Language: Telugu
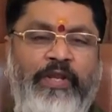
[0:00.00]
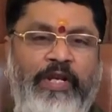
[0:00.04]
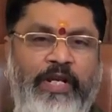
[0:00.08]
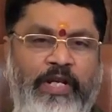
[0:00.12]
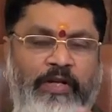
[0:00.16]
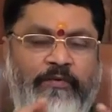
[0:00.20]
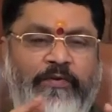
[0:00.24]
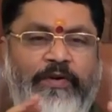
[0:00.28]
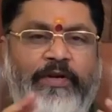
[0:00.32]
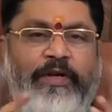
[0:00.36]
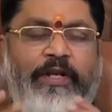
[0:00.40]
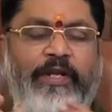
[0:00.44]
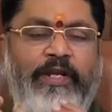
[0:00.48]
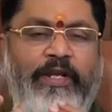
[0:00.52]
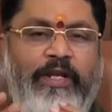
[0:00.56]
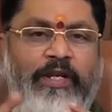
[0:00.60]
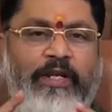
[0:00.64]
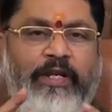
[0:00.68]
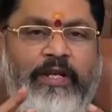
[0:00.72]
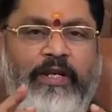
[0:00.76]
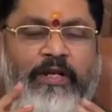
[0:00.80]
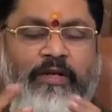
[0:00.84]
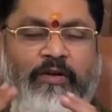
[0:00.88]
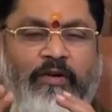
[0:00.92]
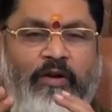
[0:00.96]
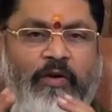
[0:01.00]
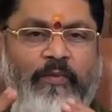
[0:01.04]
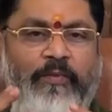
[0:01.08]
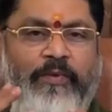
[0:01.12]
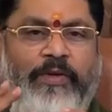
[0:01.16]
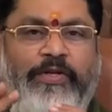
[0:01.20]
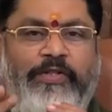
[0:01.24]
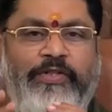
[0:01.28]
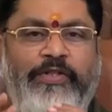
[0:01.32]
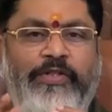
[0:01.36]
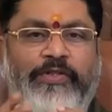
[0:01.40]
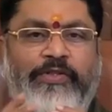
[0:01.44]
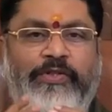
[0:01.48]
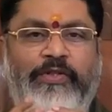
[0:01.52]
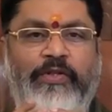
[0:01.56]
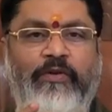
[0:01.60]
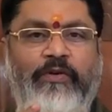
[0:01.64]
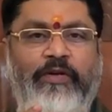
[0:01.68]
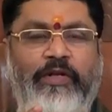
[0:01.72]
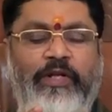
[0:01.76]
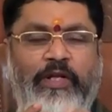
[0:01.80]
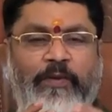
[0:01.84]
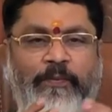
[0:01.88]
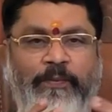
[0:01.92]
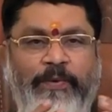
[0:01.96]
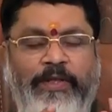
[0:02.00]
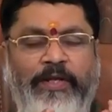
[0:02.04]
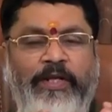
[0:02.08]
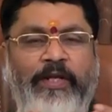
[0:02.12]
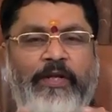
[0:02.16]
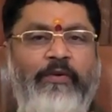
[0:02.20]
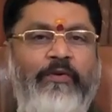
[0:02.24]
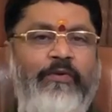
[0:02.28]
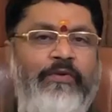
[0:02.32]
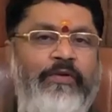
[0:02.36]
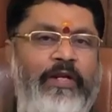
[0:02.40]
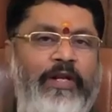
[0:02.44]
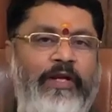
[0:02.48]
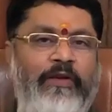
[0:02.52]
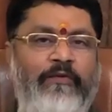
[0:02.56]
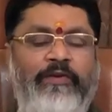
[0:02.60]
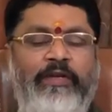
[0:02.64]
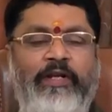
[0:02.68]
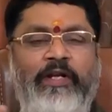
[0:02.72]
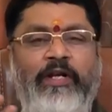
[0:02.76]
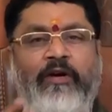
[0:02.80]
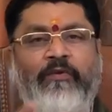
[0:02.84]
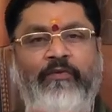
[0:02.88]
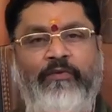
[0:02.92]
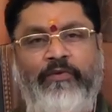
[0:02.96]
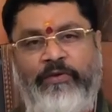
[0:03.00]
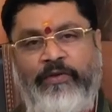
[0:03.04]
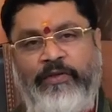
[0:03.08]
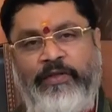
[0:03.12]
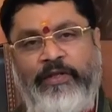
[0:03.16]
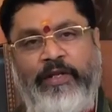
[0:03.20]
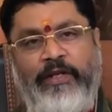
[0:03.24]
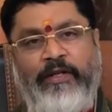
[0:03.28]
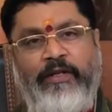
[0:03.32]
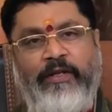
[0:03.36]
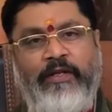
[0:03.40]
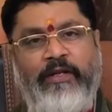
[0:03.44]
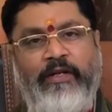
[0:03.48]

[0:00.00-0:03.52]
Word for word: ఇటువంటి కాంబినేషన్స్లోని ఈ పదిహేను రోజులు ఏ విధంగా ఉంటుంది